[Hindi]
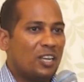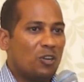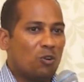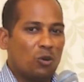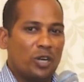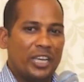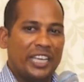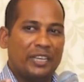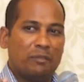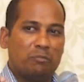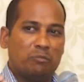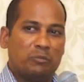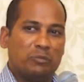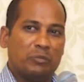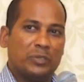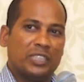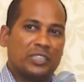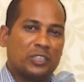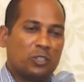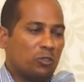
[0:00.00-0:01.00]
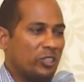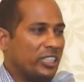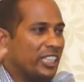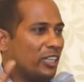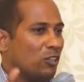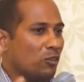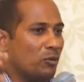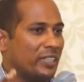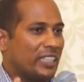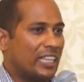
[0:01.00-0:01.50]
कोई विष्णु जी
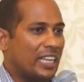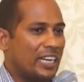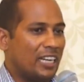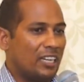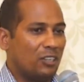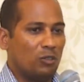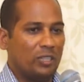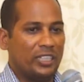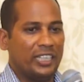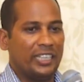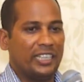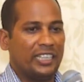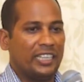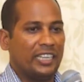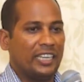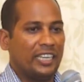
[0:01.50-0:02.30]
को बता रहा है कोई